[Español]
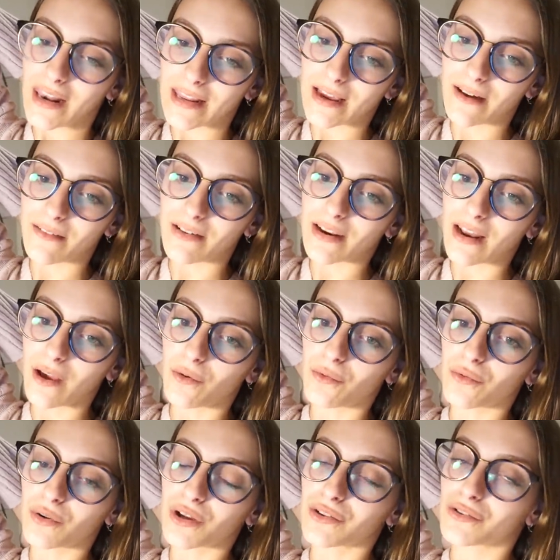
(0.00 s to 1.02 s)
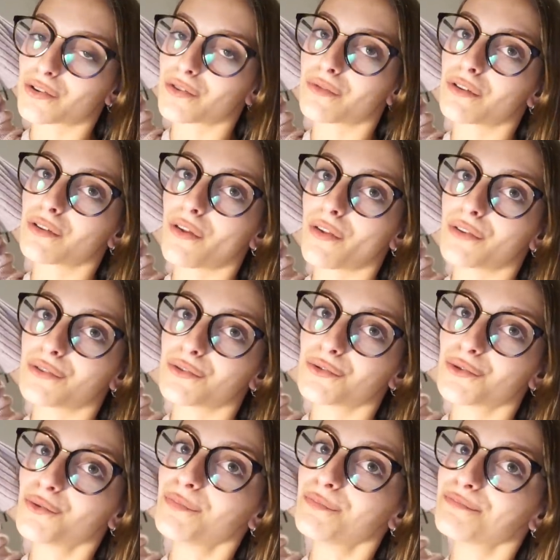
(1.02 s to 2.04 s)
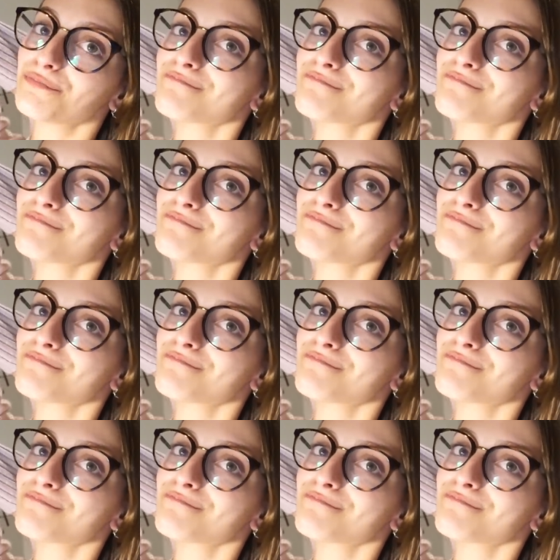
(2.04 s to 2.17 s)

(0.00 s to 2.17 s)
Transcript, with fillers: y a ver algún que otro vídeo de YouTube.